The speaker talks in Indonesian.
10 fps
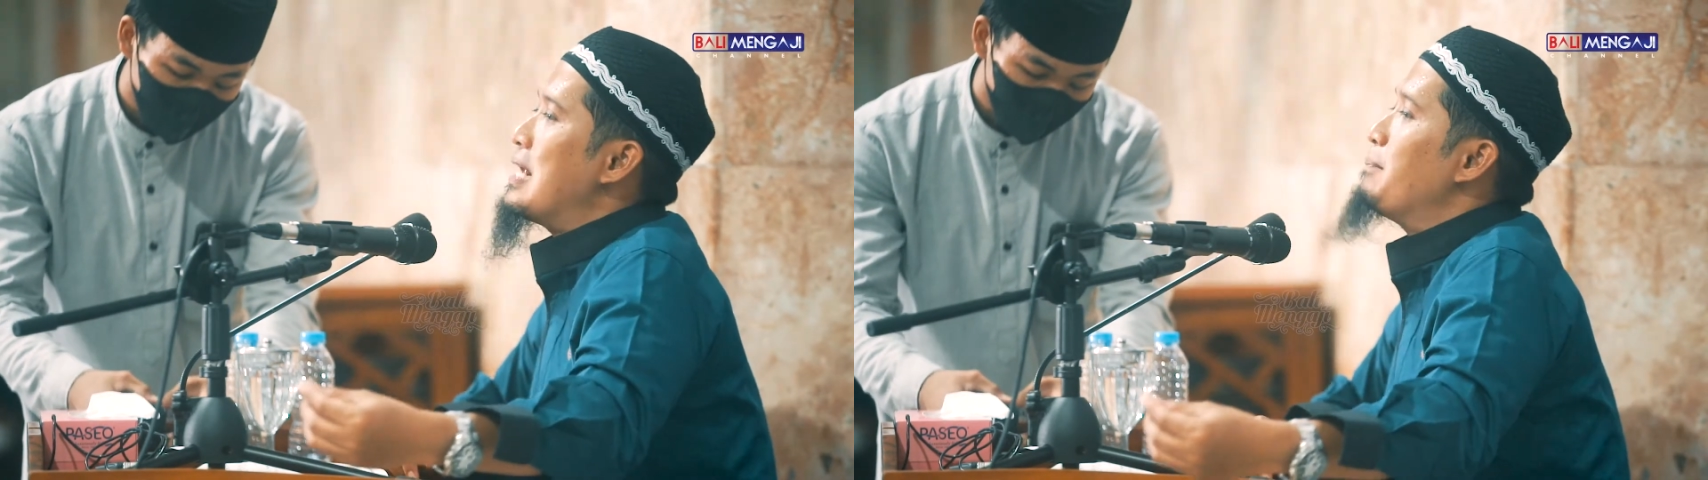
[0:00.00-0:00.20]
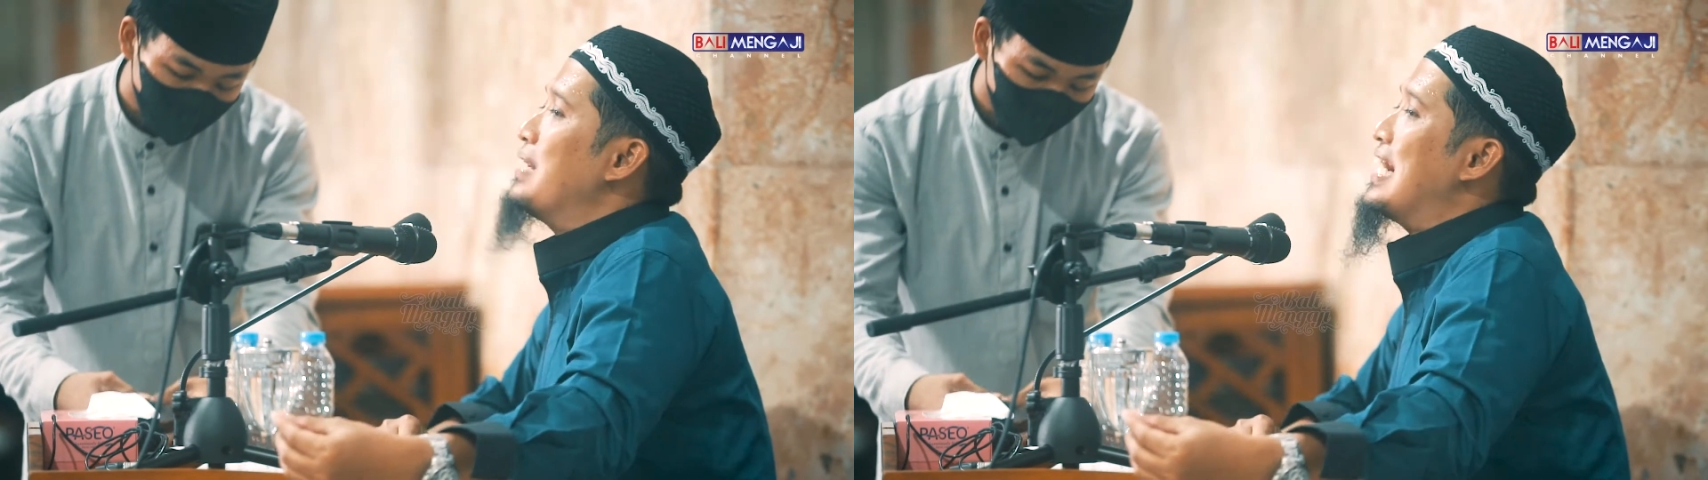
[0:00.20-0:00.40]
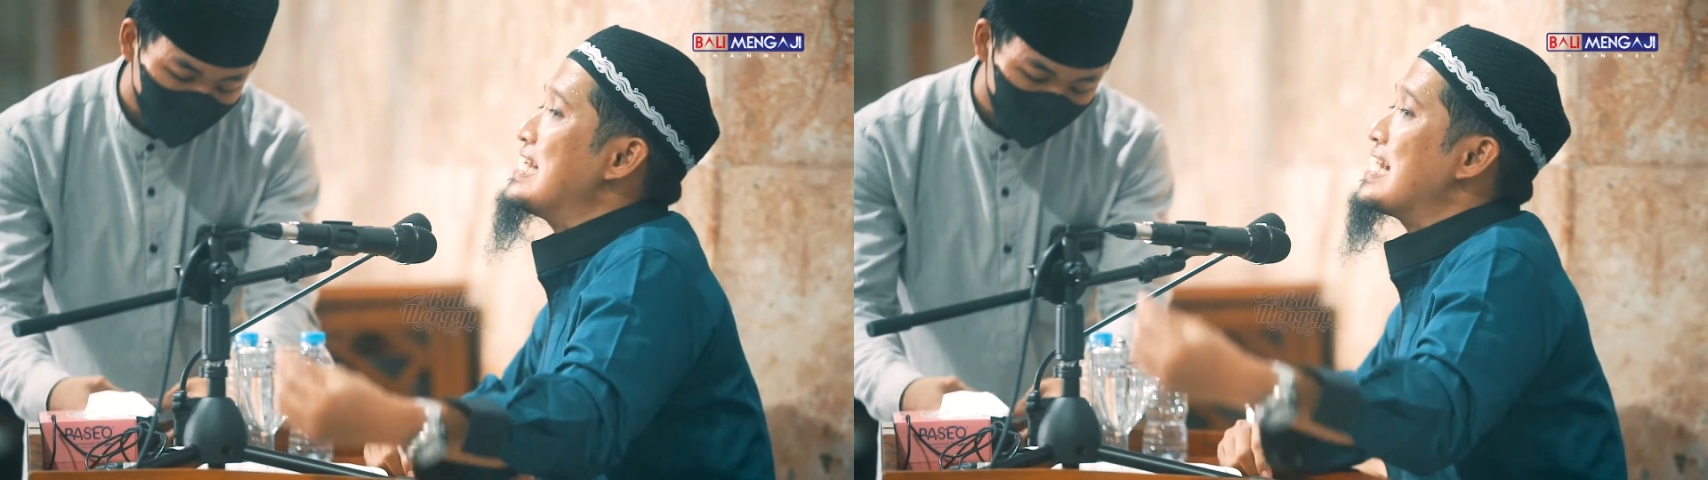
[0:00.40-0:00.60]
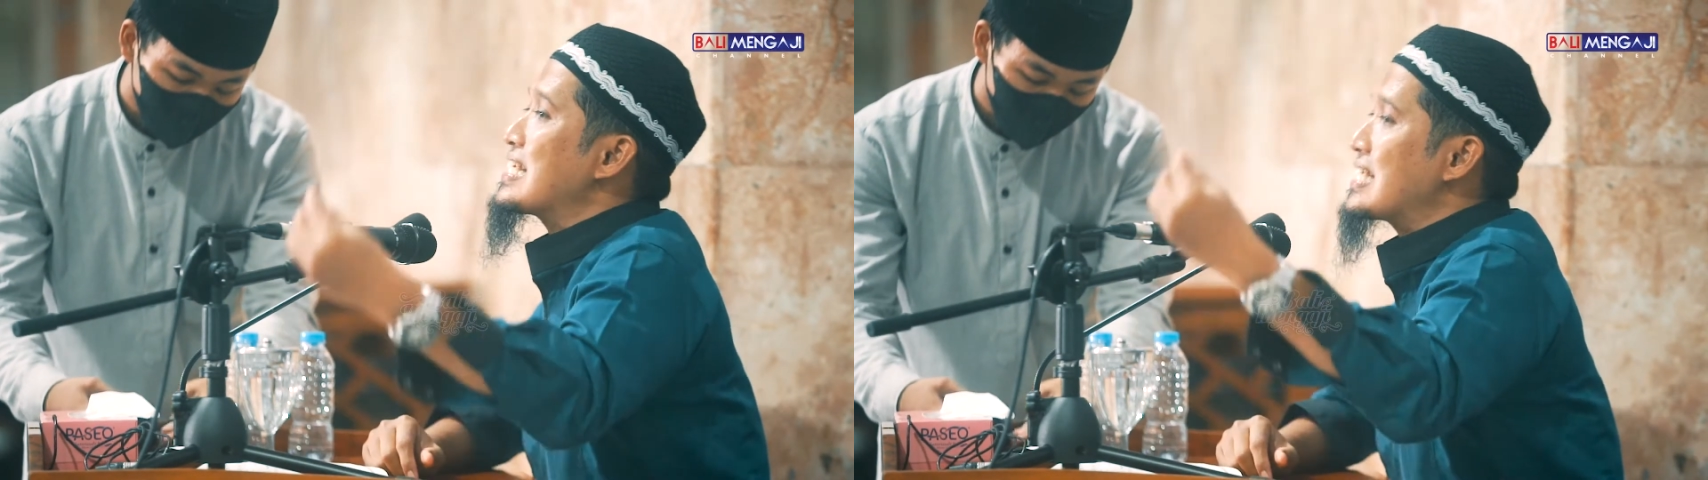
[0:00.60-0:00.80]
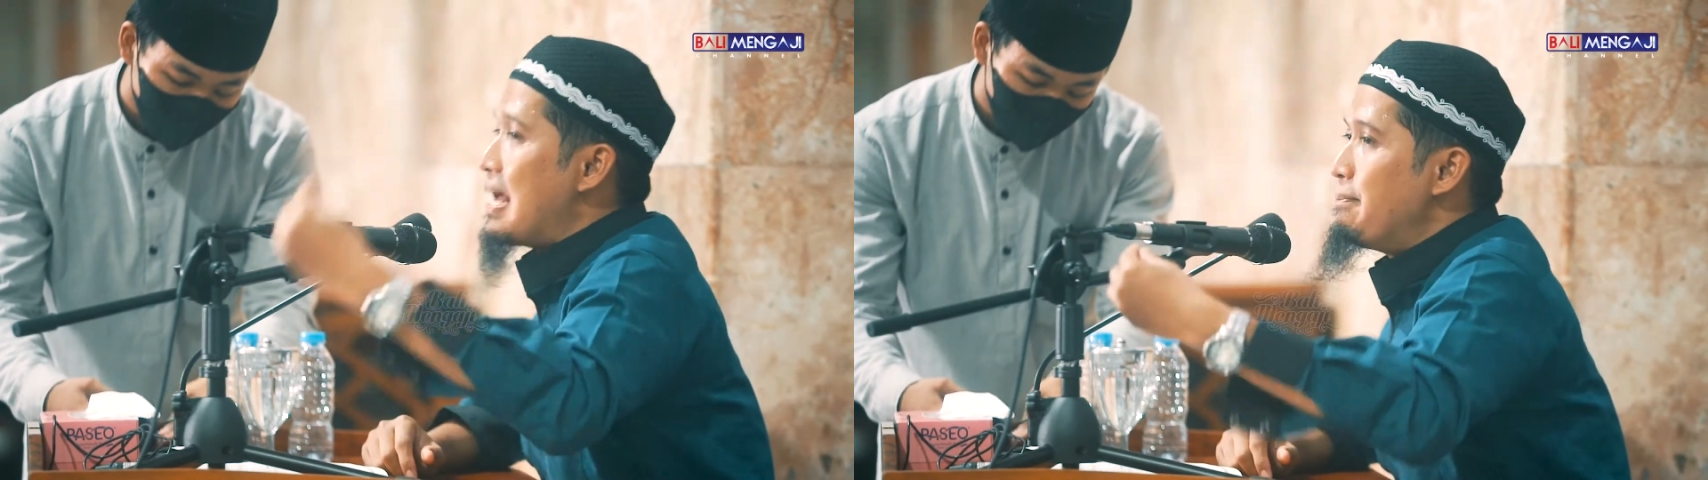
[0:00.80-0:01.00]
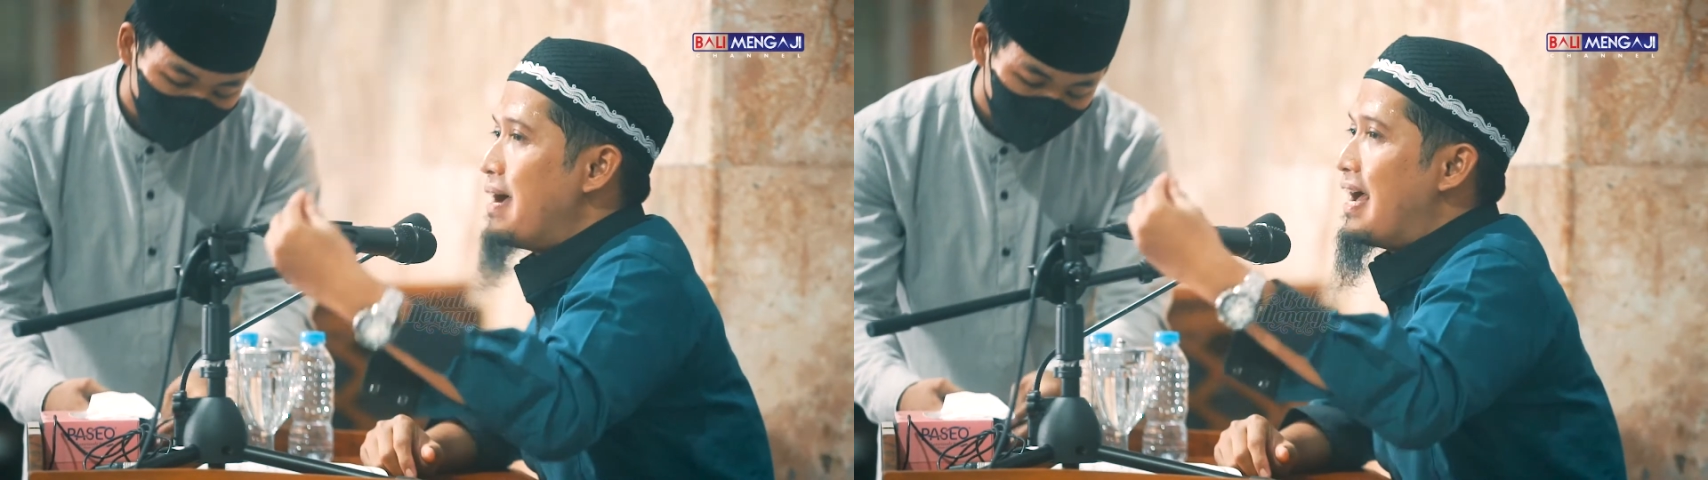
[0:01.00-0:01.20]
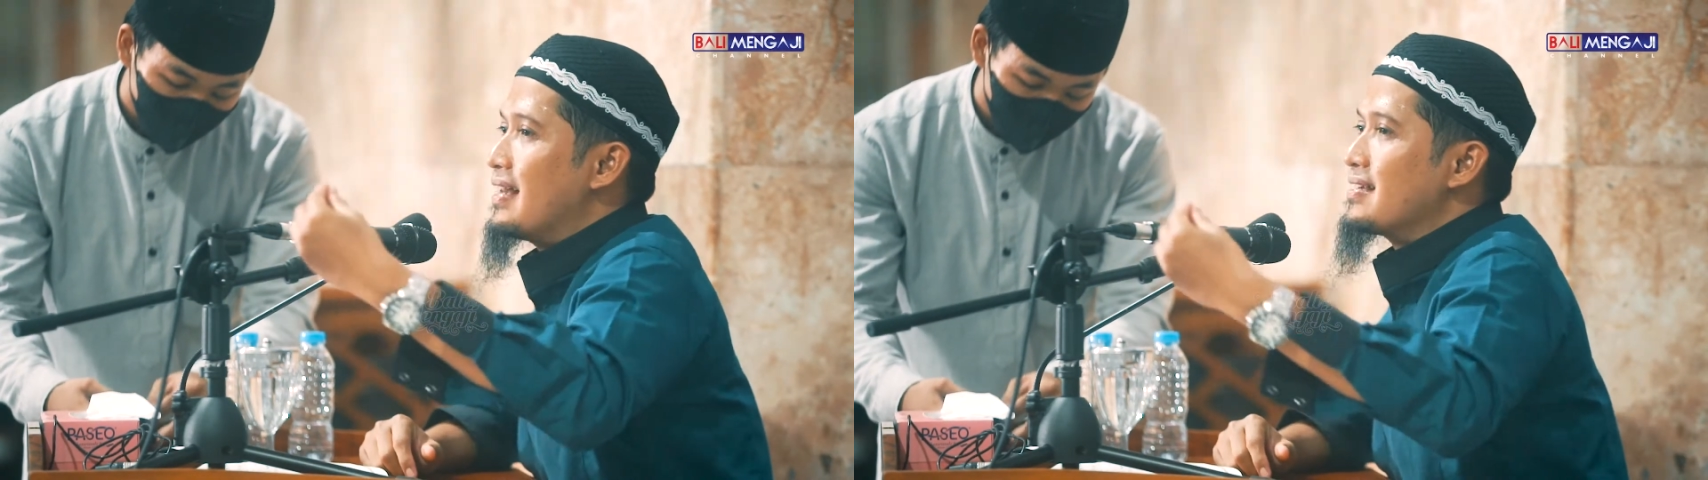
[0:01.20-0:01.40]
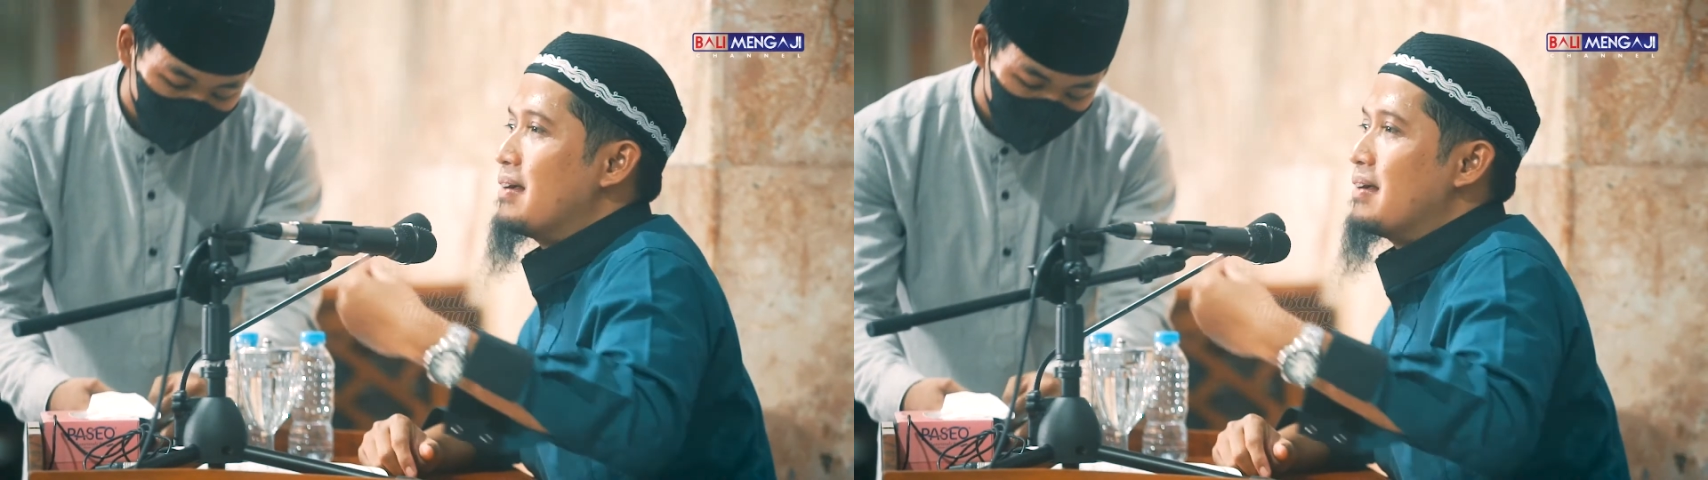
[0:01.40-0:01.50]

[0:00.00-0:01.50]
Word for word: penampilannya sama